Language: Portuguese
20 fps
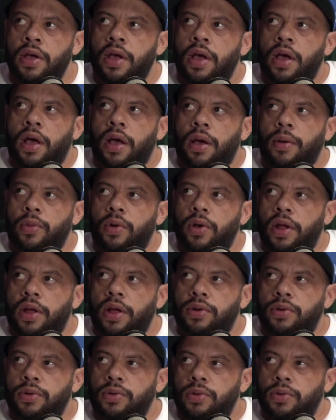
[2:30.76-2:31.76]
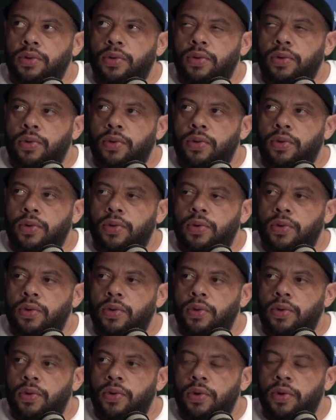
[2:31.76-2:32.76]
a mulher do.
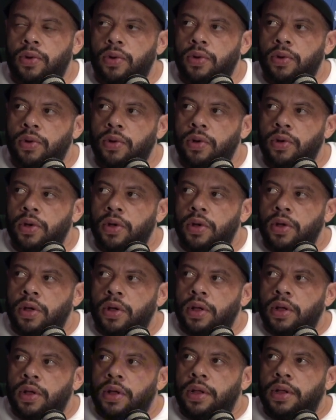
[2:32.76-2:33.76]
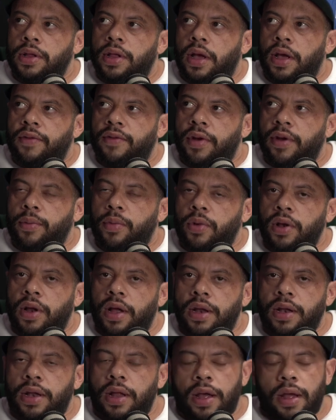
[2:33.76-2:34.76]
O... Tava a mulher
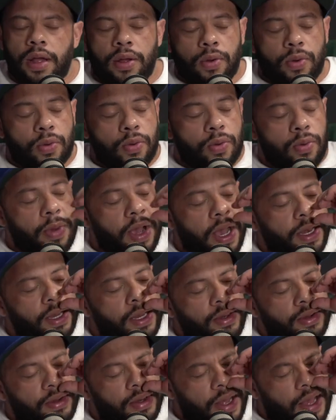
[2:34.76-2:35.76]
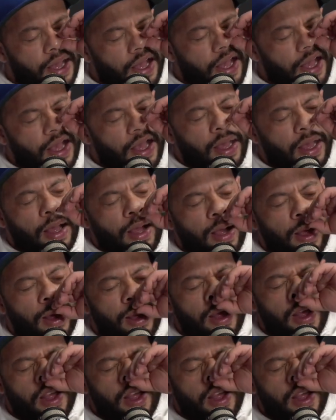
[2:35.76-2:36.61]
da. O marido da.